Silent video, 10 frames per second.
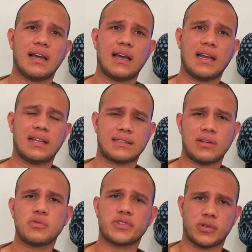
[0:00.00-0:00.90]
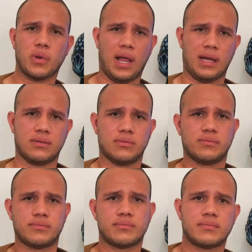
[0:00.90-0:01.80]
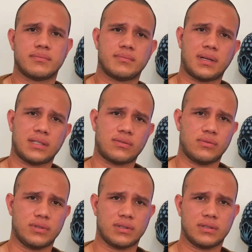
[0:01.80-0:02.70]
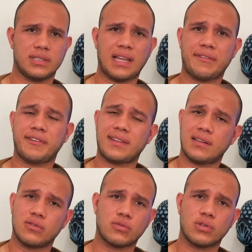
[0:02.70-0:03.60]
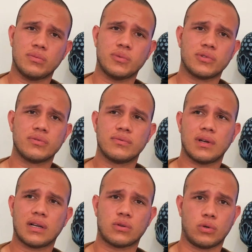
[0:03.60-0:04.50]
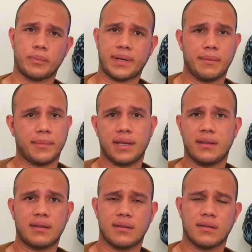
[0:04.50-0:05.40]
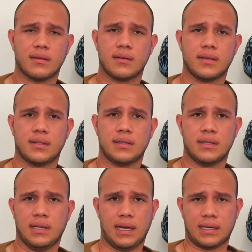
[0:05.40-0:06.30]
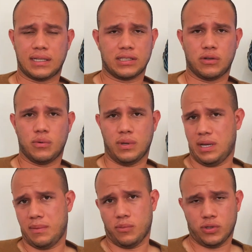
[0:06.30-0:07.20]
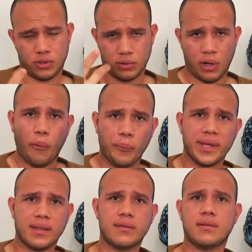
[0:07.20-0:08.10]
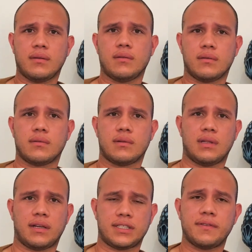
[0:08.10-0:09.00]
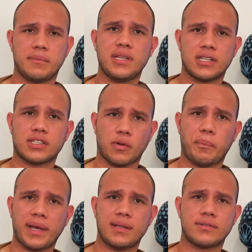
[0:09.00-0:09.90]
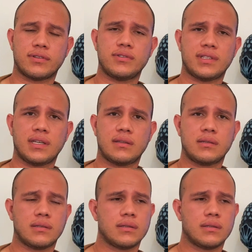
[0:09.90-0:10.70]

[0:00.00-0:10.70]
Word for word: ela tem o seu lado para as coisas. E está afetando todo mundo, economicamente, a questão emocionalmente das famílias que estão perdendo seus entes.